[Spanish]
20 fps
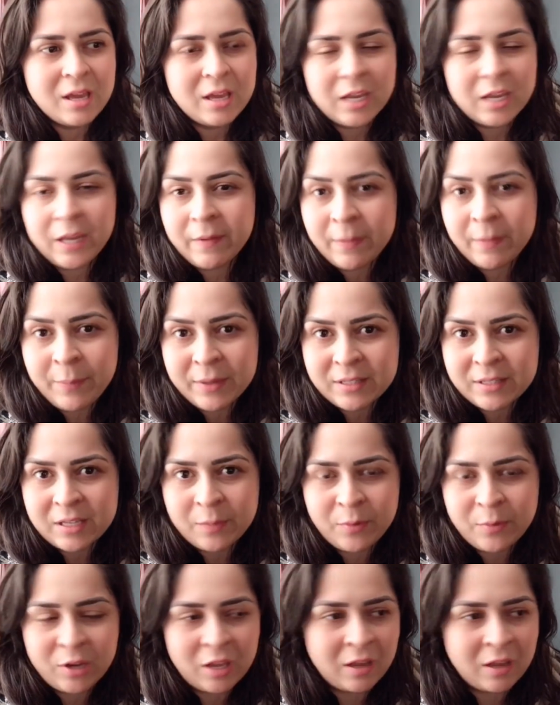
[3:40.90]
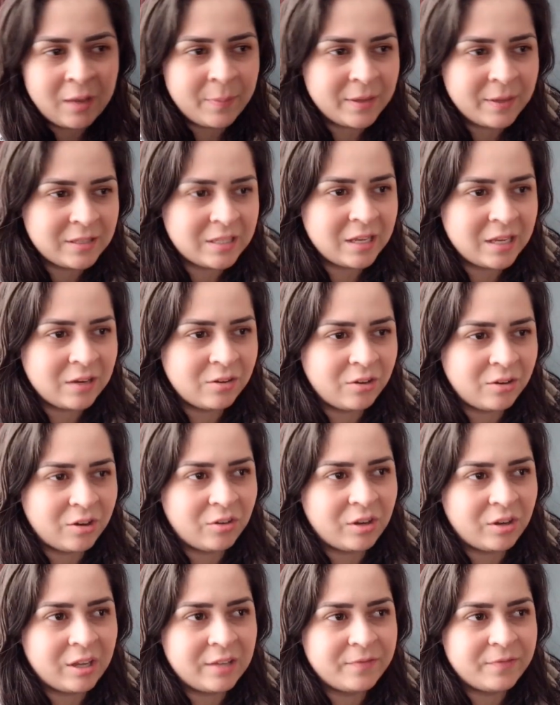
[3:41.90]
Iba a pasar porque iba a pasar, no
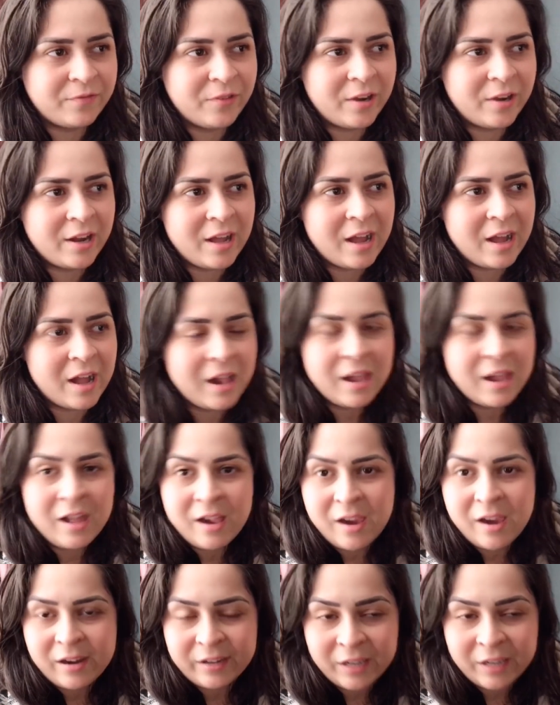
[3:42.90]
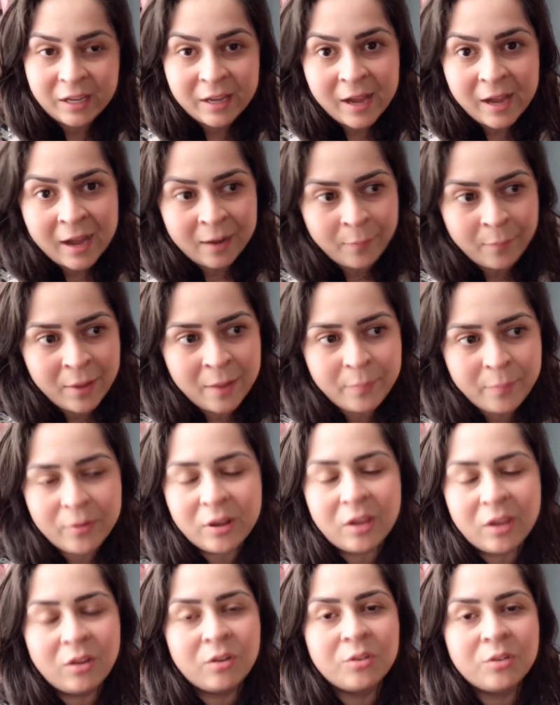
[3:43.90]
creo que fuera ni karma,
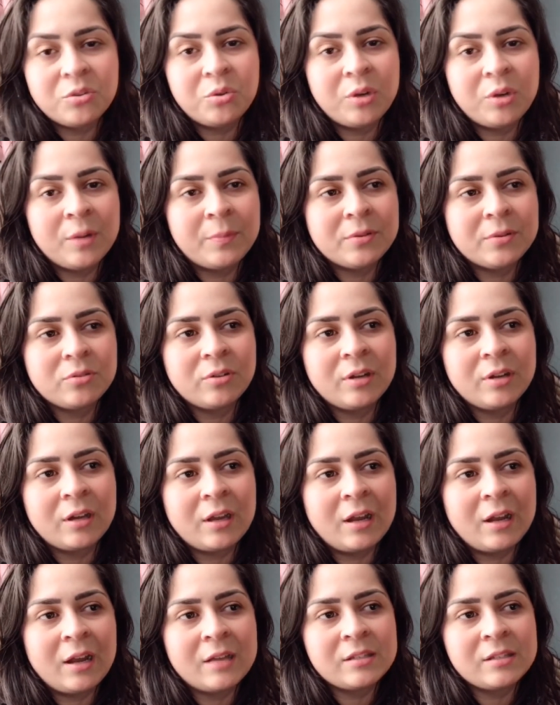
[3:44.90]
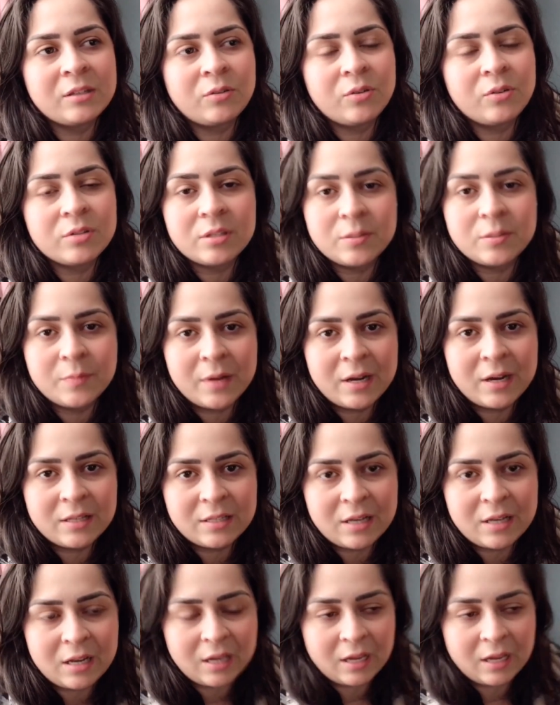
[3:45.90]
porque yo no soy una persona que le hace cosas malas a
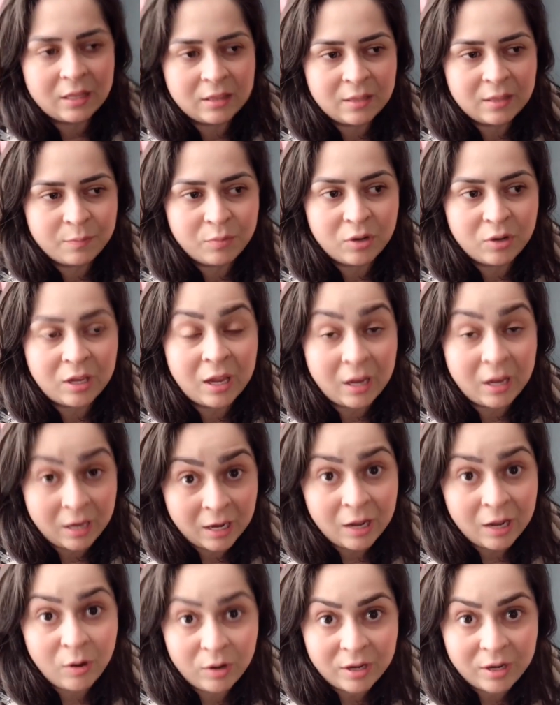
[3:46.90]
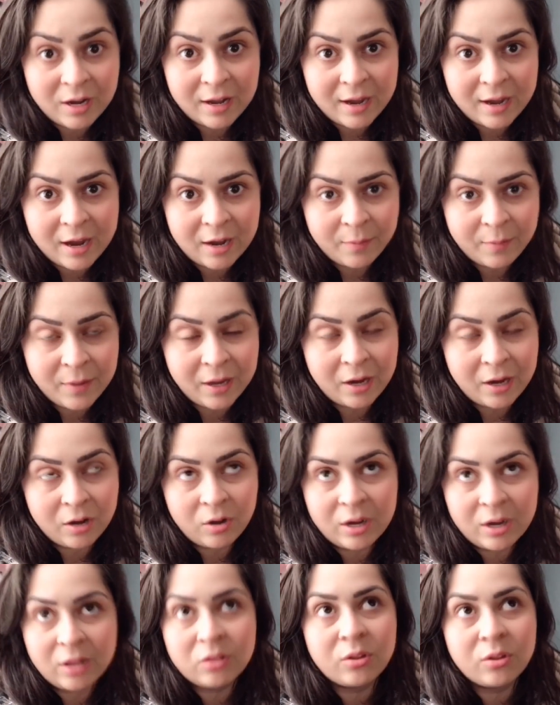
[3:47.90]
la gente, porque creo en el karma y creo
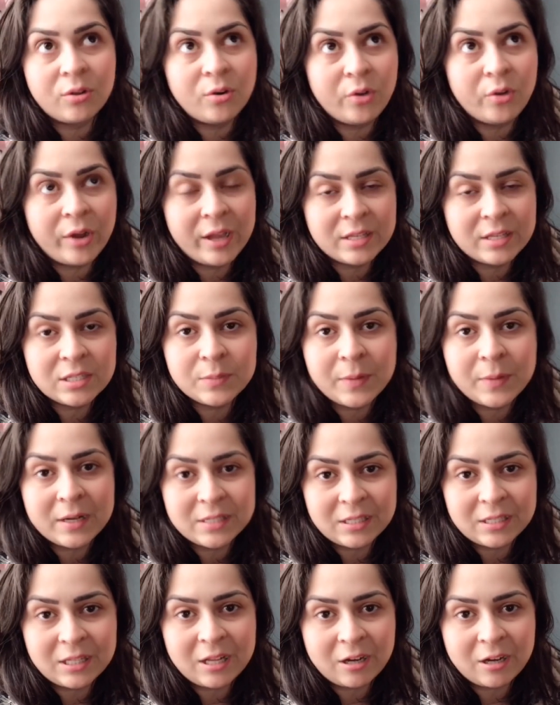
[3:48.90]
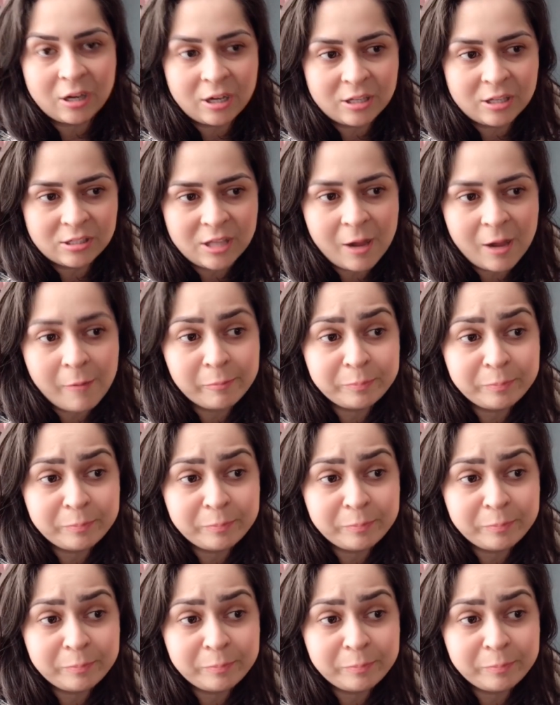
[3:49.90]
que todo lo que haces mal se te regresa.